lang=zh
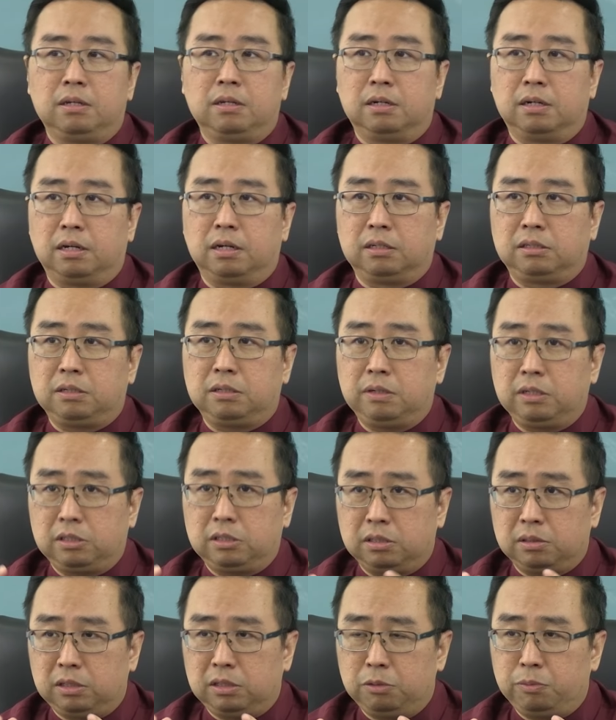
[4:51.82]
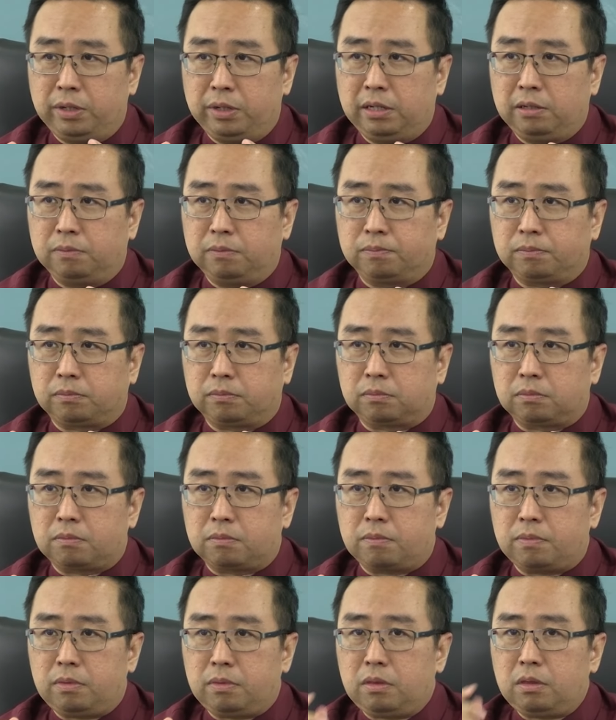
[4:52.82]
呃，这是因为
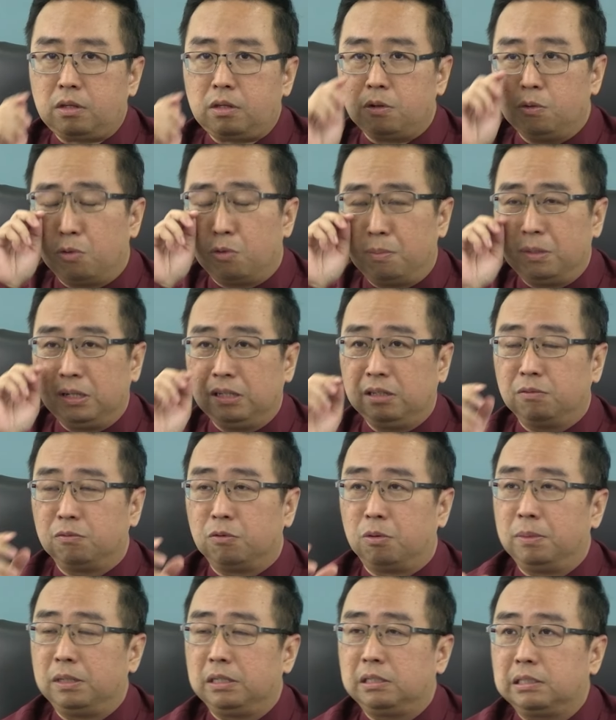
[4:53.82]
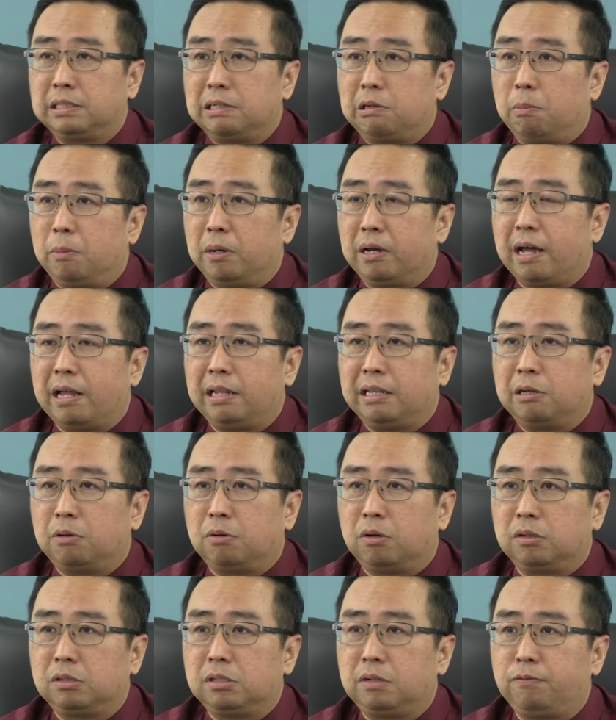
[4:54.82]
我们我们知道，我们看到
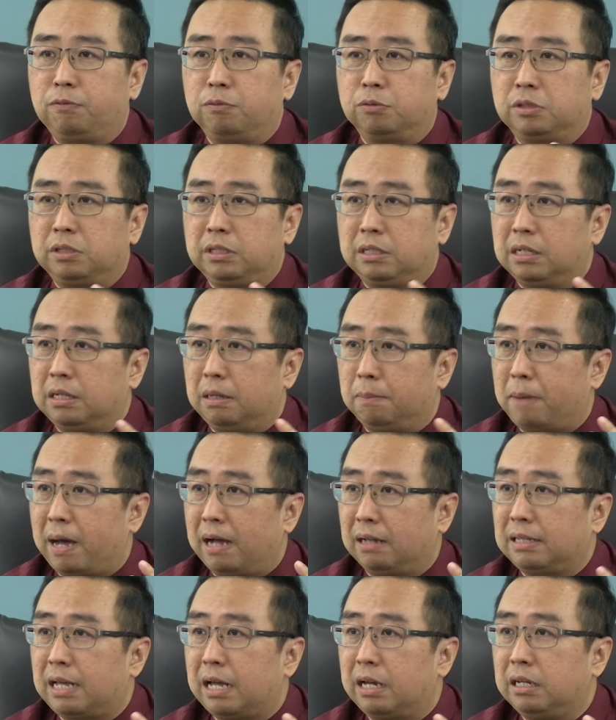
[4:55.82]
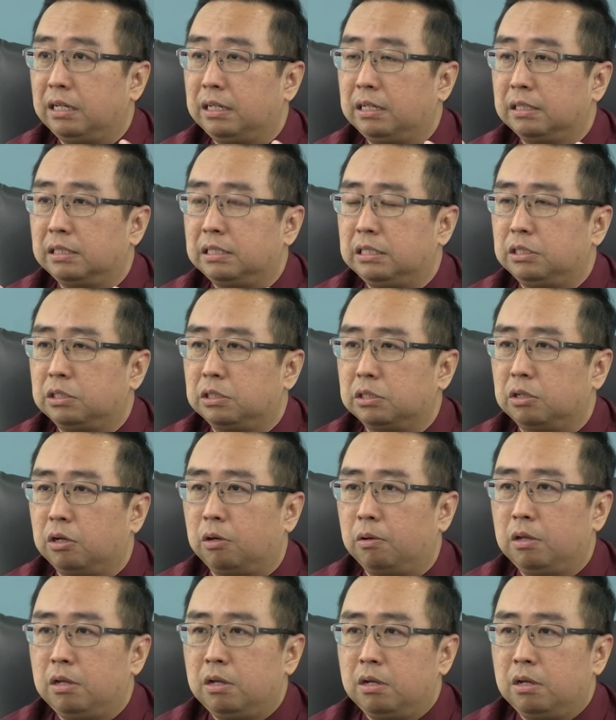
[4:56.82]
哦，政府是一个很庞大的一个机制哦。